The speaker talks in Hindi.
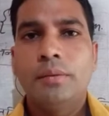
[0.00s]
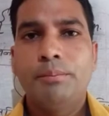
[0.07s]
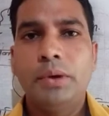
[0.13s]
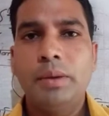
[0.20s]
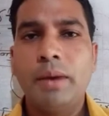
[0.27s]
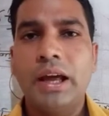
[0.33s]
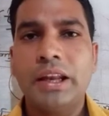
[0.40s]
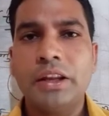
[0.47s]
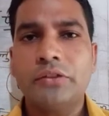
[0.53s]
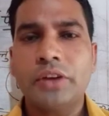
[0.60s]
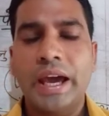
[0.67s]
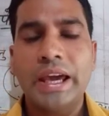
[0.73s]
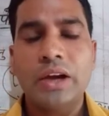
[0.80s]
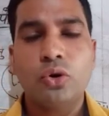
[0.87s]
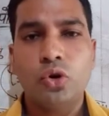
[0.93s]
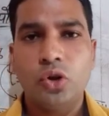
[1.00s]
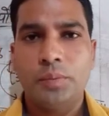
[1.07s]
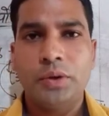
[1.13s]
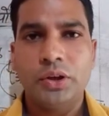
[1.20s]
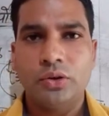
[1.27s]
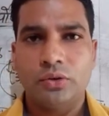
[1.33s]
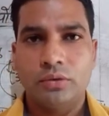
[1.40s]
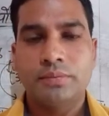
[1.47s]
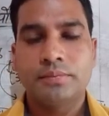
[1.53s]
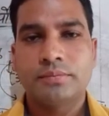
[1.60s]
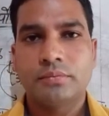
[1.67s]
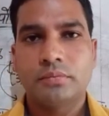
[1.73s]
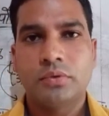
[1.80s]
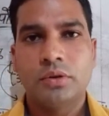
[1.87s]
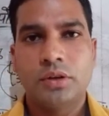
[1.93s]
बीमारी चाहे कोई भी हो
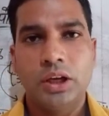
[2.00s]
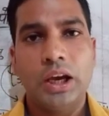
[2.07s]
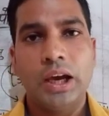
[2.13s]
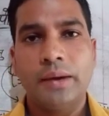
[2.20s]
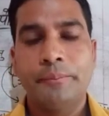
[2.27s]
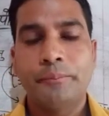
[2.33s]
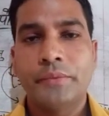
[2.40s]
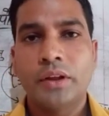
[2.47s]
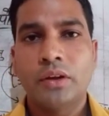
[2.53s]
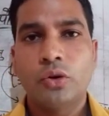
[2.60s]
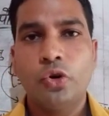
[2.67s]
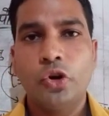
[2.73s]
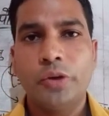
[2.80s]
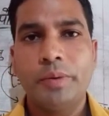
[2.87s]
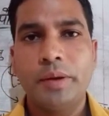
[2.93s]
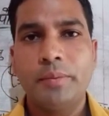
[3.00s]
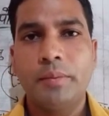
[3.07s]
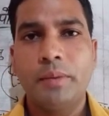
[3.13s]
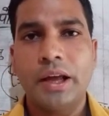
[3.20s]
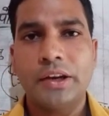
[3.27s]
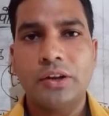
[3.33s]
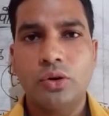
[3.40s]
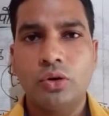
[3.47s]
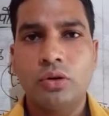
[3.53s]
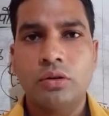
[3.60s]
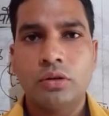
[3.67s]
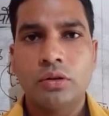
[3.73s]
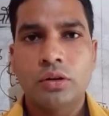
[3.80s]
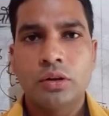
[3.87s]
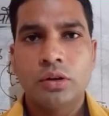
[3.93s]
ठीक है कोई भी बीमारी हो
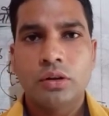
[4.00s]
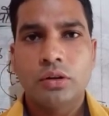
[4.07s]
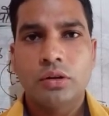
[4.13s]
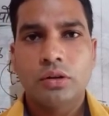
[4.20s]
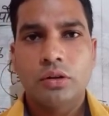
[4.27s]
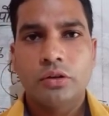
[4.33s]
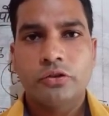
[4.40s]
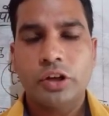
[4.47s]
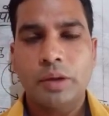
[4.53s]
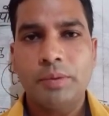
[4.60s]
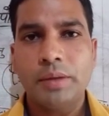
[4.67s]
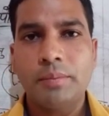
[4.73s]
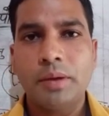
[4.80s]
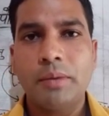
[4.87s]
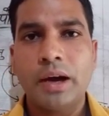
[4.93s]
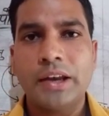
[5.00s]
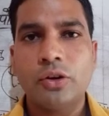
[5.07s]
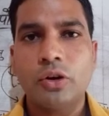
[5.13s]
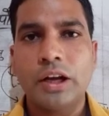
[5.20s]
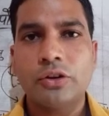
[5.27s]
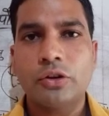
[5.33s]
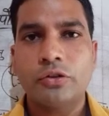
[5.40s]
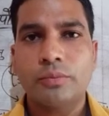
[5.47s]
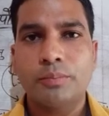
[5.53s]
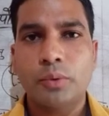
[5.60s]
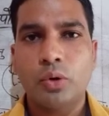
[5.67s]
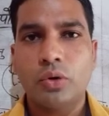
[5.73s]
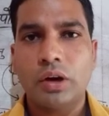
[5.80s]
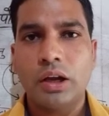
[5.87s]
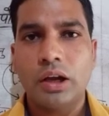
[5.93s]
सभी बीमारियों का जो
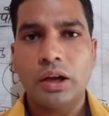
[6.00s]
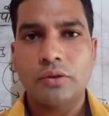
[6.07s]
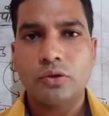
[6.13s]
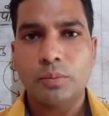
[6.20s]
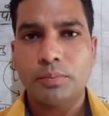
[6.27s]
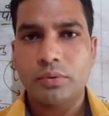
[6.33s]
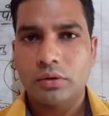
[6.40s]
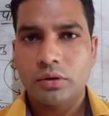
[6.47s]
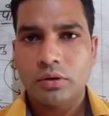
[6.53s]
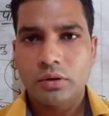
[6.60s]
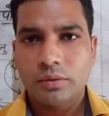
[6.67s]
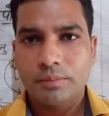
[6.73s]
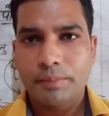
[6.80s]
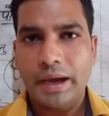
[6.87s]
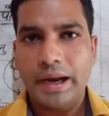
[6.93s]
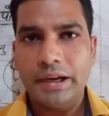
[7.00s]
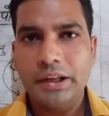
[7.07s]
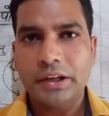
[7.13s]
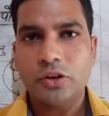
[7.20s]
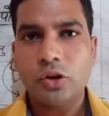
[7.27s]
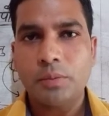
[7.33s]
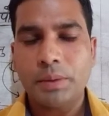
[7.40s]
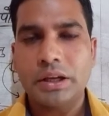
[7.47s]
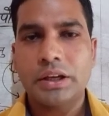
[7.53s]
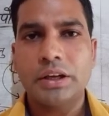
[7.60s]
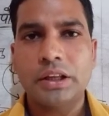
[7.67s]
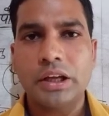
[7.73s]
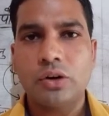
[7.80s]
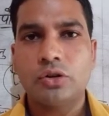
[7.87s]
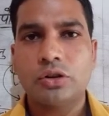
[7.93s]
जो फैलने की जो
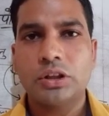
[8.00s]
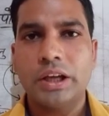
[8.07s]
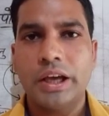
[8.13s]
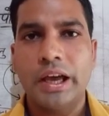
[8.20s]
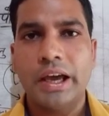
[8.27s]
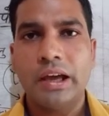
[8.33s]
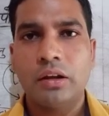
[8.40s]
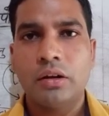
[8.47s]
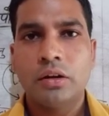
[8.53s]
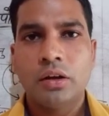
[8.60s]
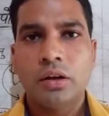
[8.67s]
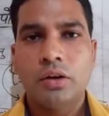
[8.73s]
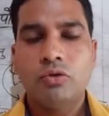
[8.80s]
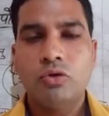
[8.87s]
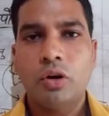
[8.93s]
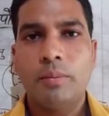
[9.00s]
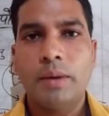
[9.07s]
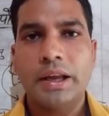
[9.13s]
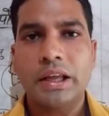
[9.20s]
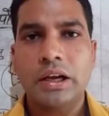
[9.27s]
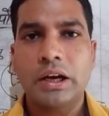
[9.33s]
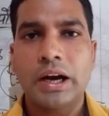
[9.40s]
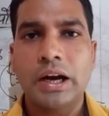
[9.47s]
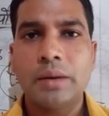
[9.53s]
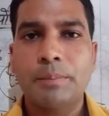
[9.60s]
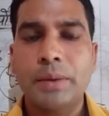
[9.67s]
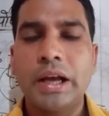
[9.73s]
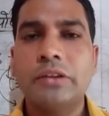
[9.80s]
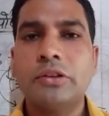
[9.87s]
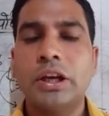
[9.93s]
प्रक्रिया होती है वो हमारे खान
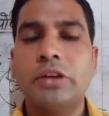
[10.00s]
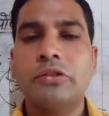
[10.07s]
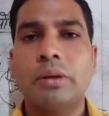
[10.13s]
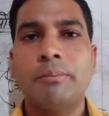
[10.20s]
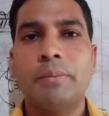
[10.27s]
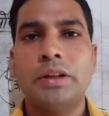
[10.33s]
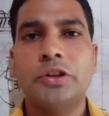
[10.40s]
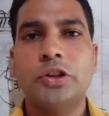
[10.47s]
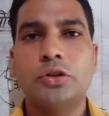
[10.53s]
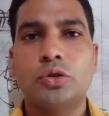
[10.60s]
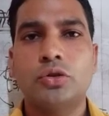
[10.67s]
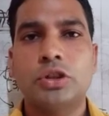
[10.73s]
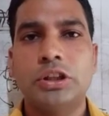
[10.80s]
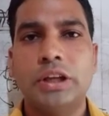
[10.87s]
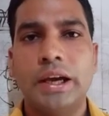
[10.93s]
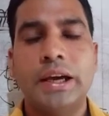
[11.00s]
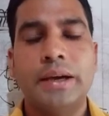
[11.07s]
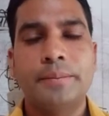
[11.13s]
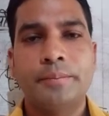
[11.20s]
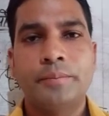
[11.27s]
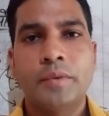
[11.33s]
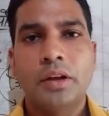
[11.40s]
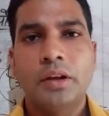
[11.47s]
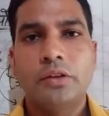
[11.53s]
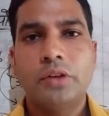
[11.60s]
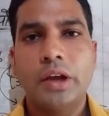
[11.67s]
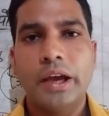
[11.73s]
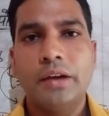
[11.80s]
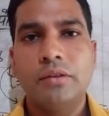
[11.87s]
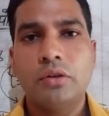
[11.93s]
पान से ही संबंधित होती है
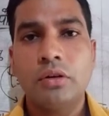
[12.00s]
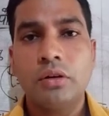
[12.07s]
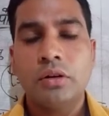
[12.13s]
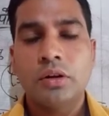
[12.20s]
चाहे वो